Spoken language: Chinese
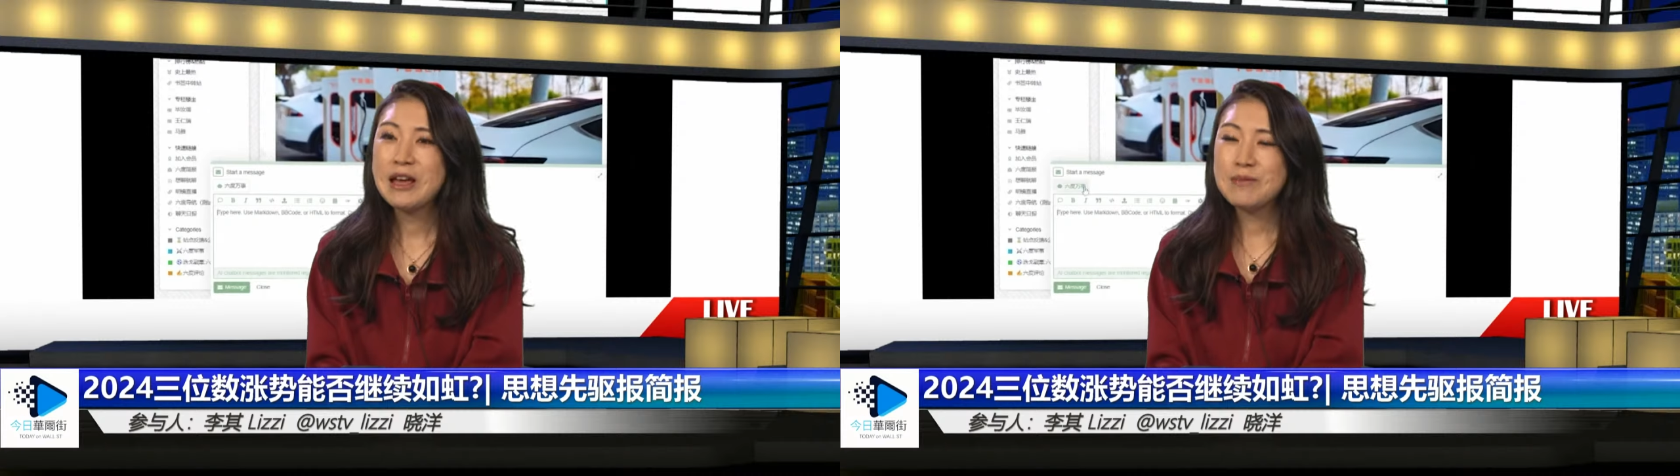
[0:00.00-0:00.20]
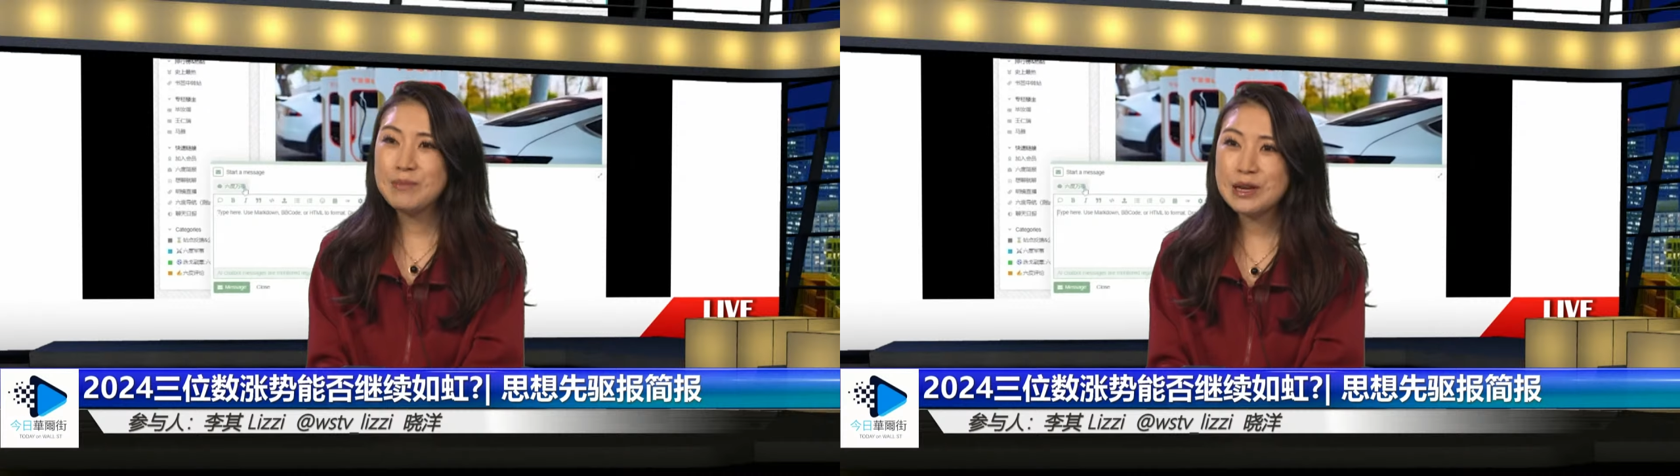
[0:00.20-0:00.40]

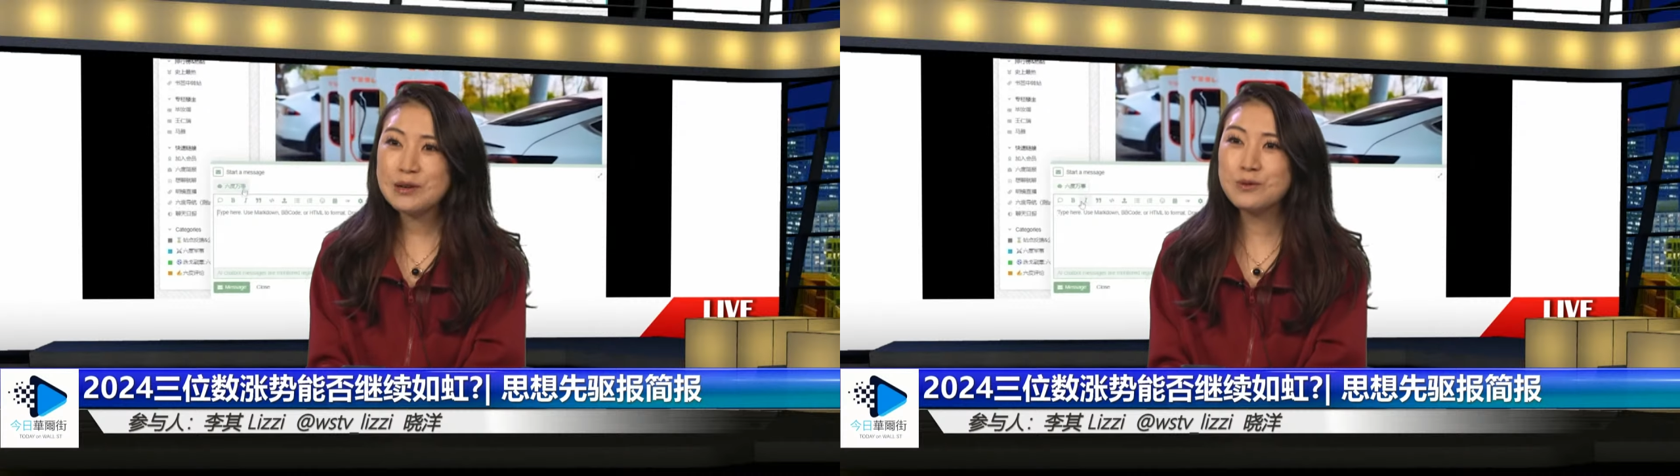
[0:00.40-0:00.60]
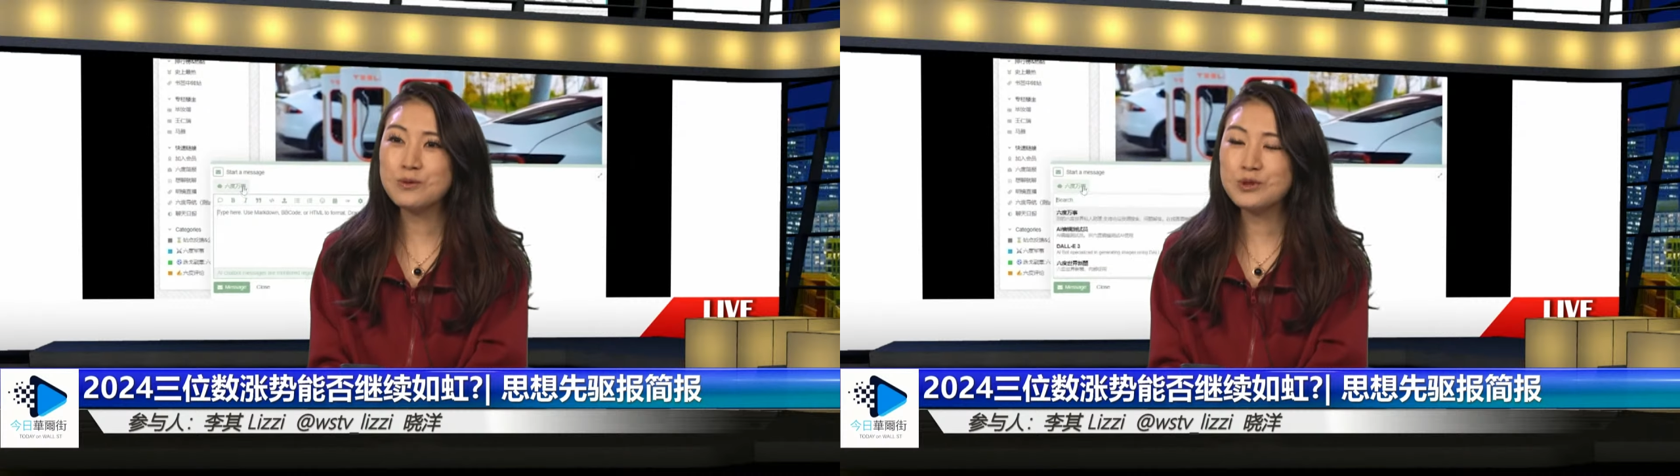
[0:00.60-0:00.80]
美
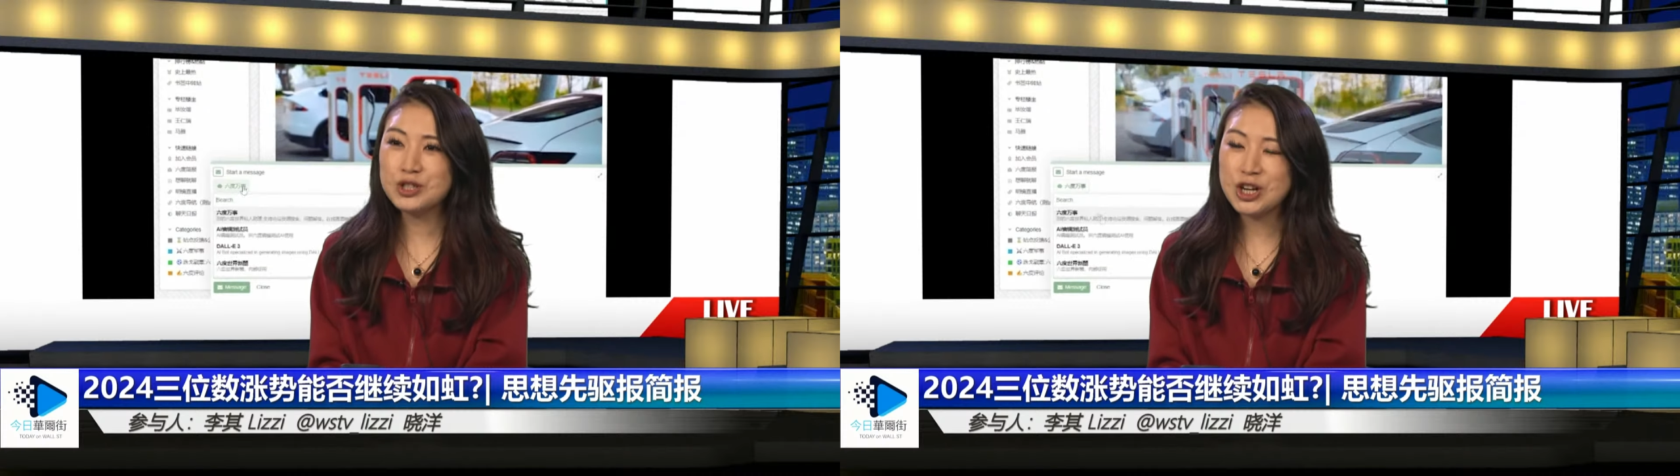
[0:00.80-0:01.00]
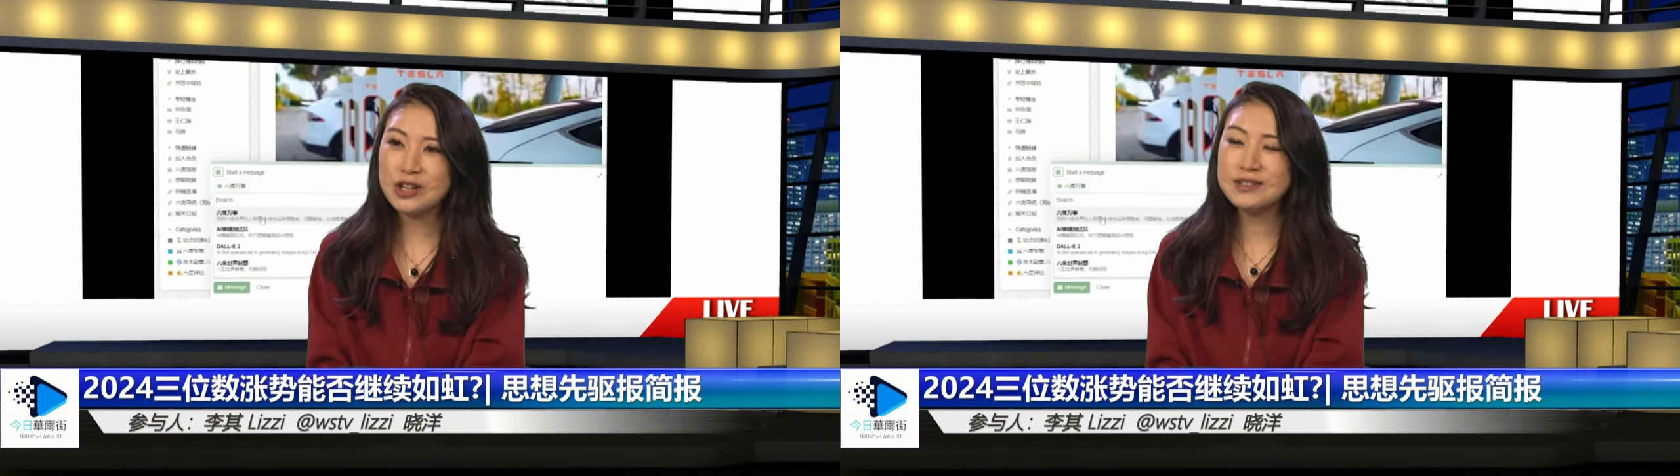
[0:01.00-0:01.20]
股
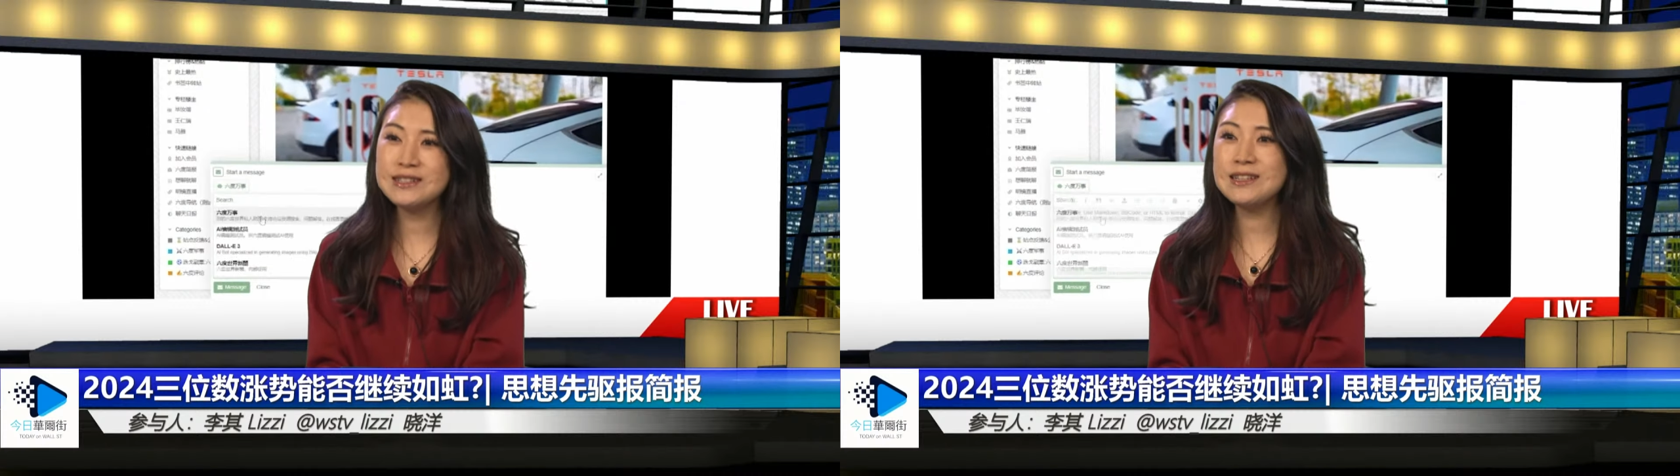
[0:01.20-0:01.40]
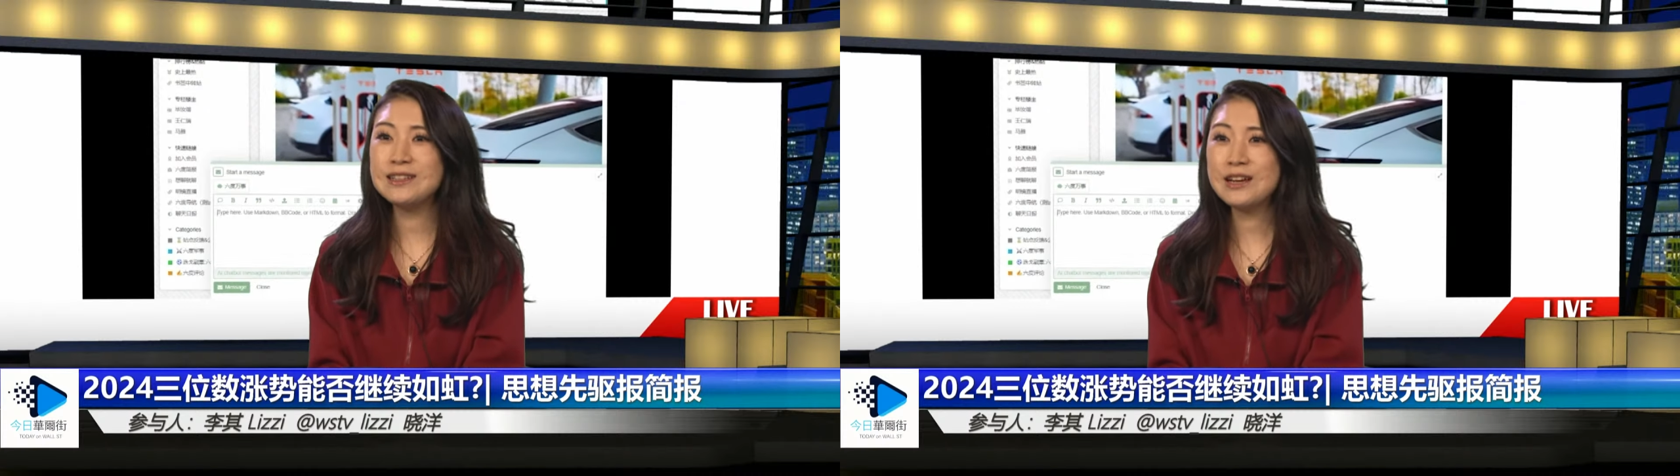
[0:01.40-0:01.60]
成
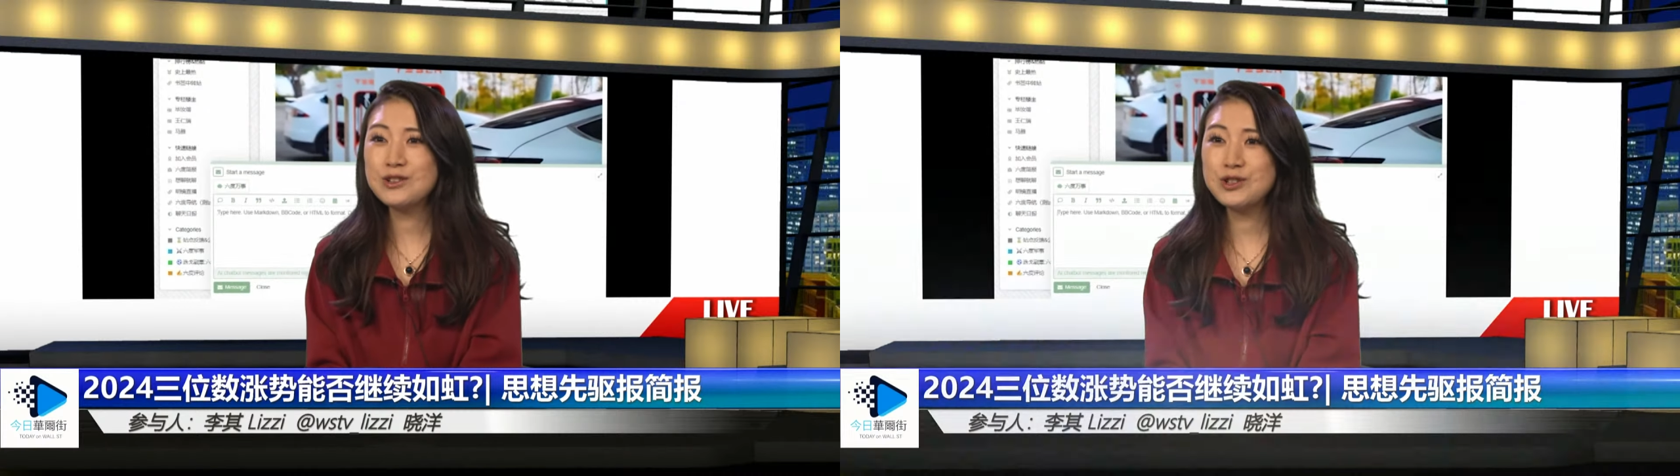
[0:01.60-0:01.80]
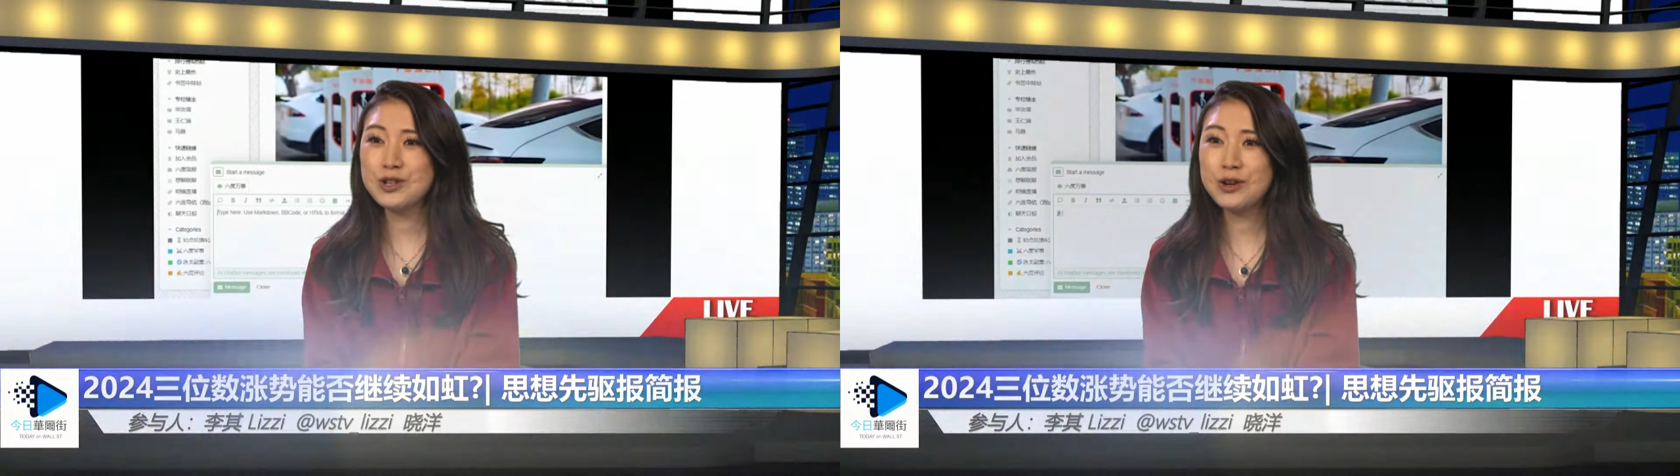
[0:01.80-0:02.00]
绩
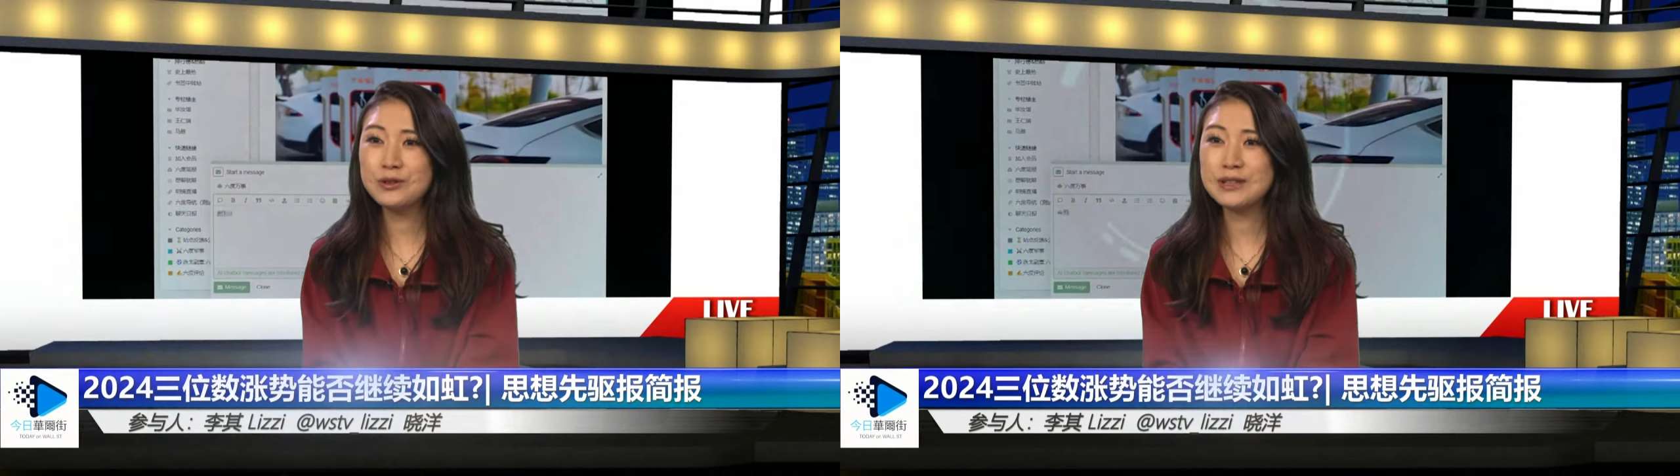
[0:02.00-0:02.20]
单之后，